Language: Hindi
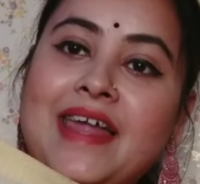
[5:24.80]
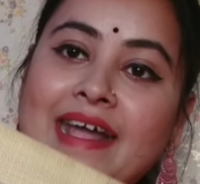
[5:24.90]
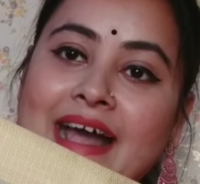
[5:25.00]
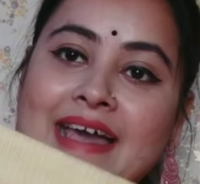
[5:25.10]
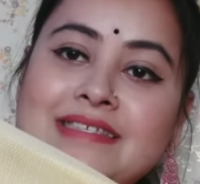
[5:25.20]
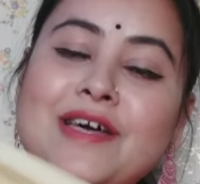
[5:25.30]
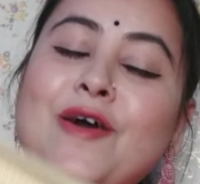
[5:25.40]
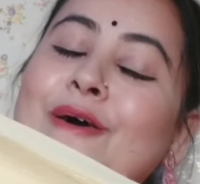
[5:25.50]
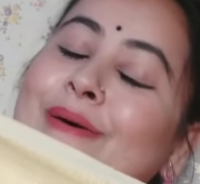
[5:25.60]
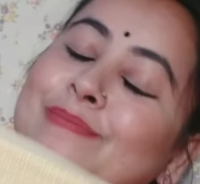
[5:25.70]
है गाइज
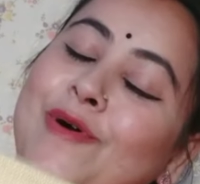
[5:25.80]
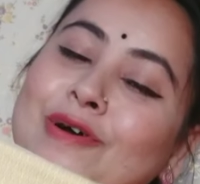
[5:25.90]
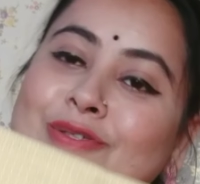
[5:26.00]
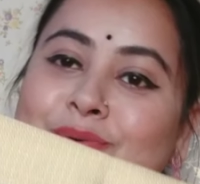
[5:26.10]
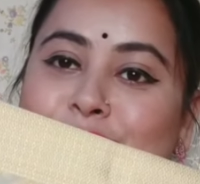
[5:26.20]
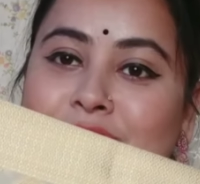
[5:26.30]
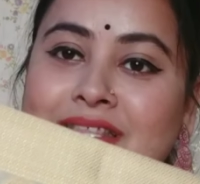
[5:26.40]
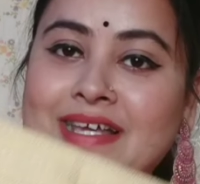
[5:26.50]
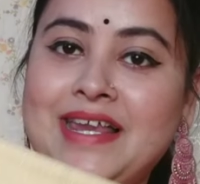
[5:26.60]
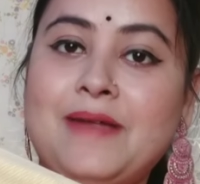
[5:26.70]
और बहुत
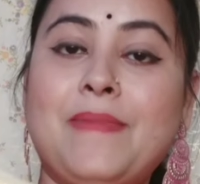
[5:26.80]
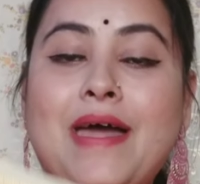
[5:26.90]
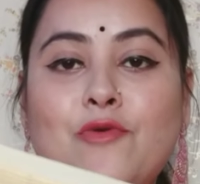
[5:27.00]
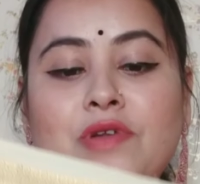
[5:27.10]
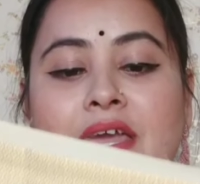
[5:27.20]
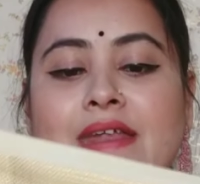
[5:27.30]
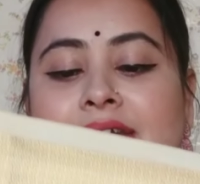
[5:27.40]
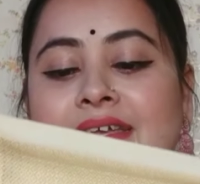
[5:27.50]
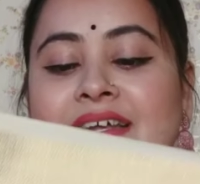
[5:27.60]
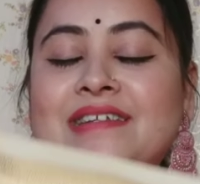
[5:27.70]
खूबसूरत कलर है मैरून या
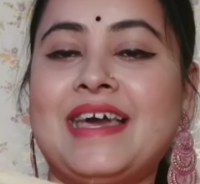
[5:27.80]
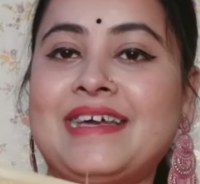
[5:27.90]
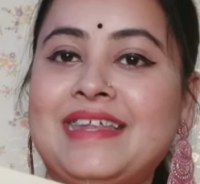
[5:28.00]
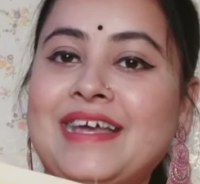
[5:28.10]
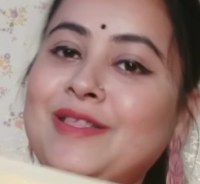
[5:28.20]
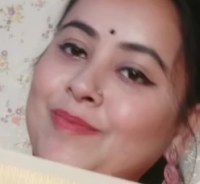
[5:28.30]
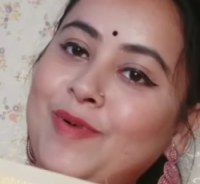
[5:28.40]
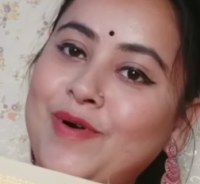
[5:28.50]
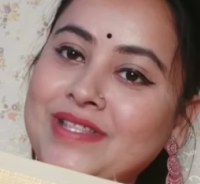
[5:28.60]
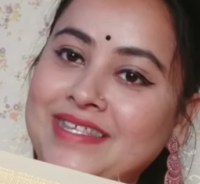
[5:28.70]
रेड कलर ट्राई करेंगे तो
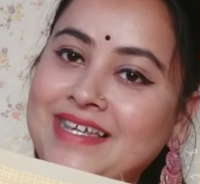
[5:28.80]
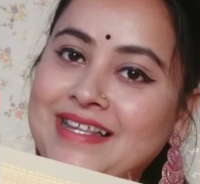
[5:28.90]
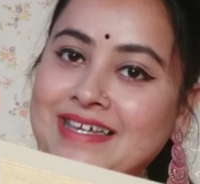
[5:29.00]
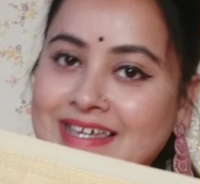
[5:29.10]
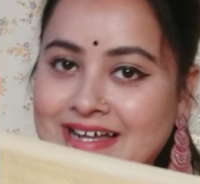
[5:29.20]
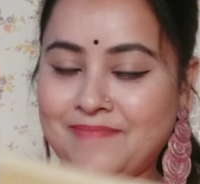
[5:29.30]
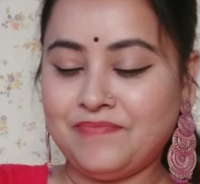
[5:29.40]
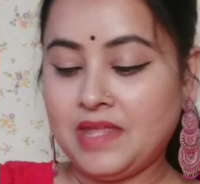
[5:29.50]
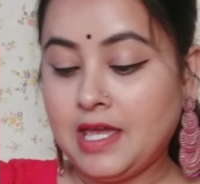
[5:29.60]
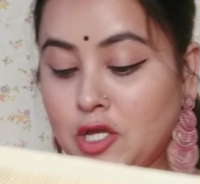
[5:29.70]
बहुत अच्छा लगेगा
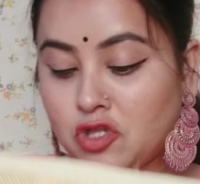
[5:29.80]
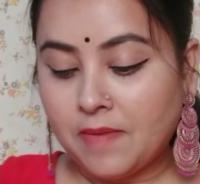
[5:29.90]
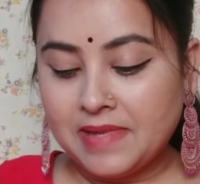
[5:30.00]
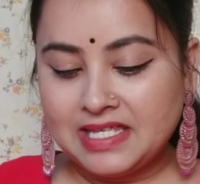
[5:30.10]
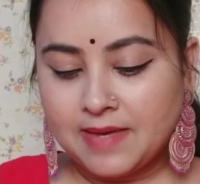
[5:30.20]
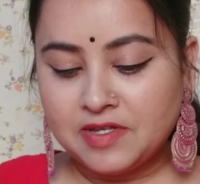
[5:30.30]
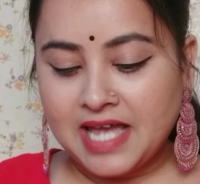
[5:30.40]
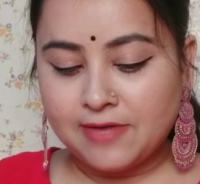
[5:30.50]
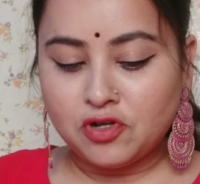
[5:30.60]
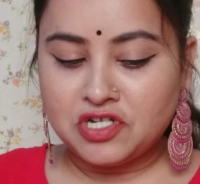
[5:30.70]
तो आप इसे भी
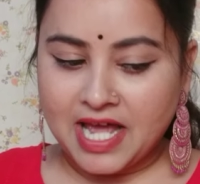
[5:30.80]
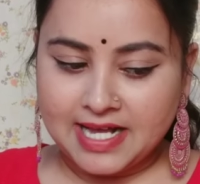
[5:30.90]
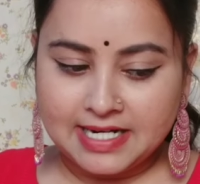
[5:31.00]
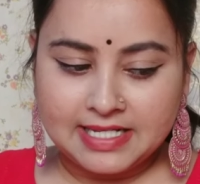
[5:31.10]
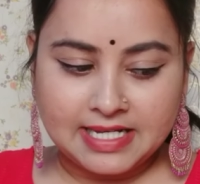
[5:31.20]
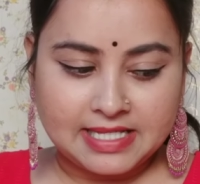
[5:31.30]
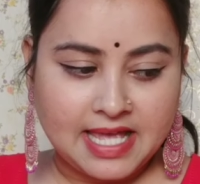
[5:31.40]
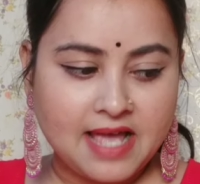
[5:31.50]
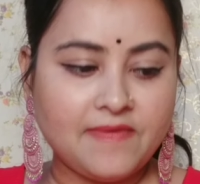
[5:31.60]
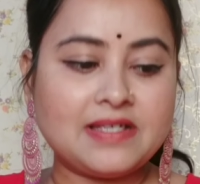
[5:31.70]
चाहे तो ट्राई कर
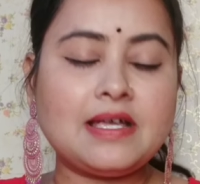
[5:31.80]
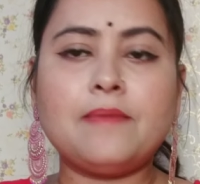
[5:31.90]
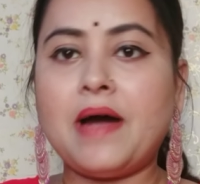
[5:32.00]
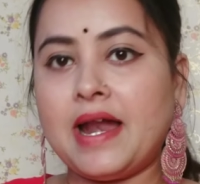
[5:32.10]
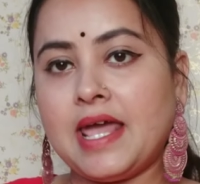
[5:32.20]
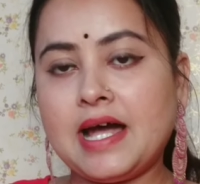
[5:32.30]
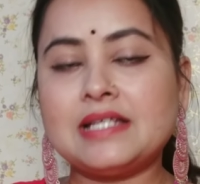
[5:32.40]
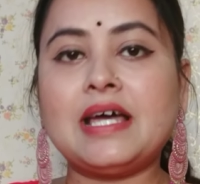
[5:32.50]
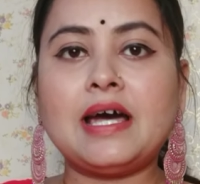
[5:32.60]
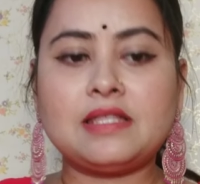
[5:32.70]
सकते हैं वैसे हमारे यहाँ
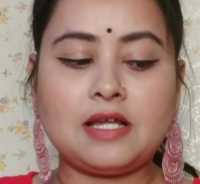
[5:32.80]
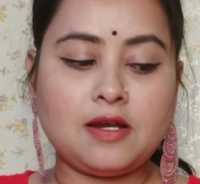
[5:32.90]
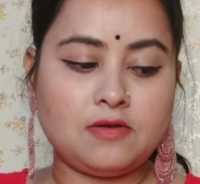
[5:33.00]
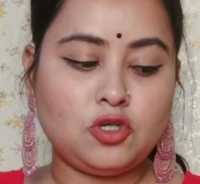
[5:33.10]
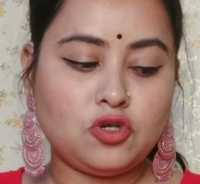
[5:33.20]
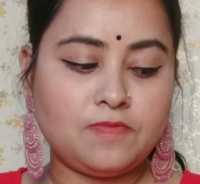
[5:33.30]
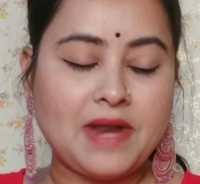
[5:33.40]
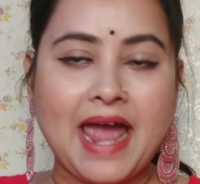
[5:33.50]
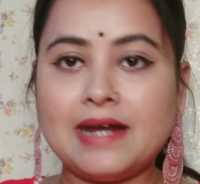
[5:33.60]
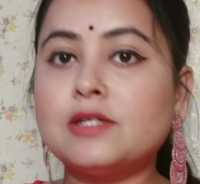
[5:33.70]
ज़्यादातर जो
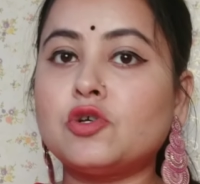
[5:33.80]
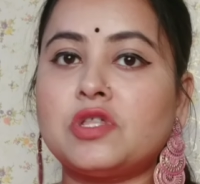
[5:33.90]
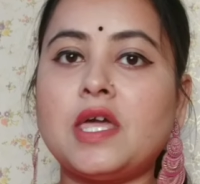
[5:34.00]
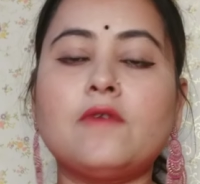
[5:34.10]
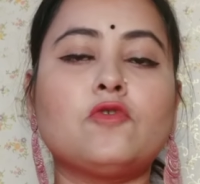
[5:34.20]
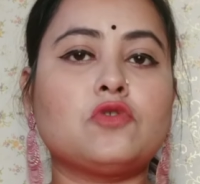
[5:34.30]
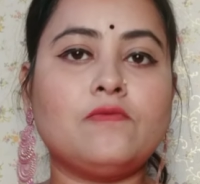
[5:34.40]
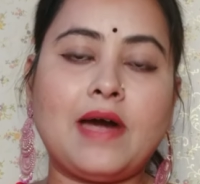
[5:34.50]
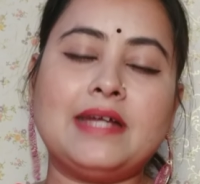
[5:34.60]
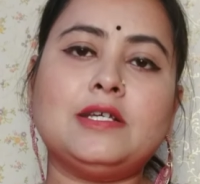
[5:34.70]
ब्राइड्स होती हैं वो तो
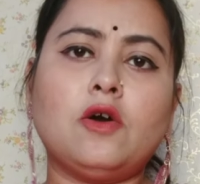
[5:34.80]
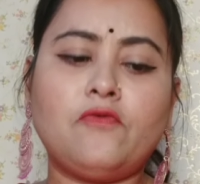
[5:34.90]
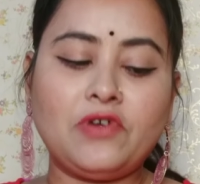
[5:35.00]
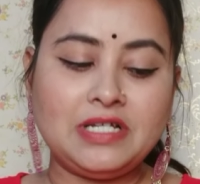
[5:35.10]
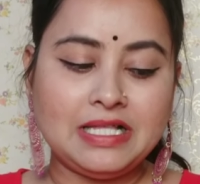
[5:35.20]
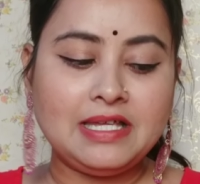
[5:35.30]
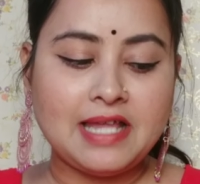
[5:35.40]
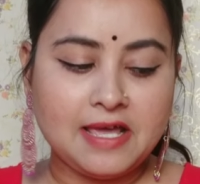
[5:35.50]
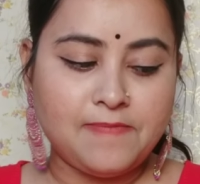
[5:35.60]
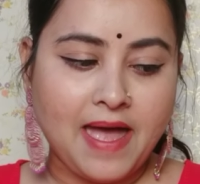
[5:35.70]
वाइट या ऑफ जल्दी
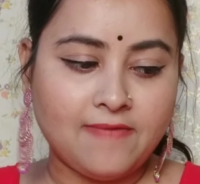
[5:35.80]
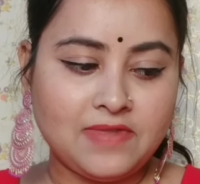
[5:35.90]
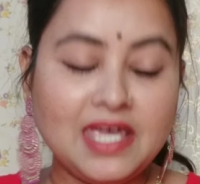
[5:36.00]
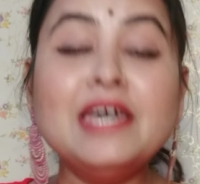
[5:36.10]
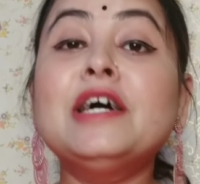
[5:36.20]
नहीं पहनती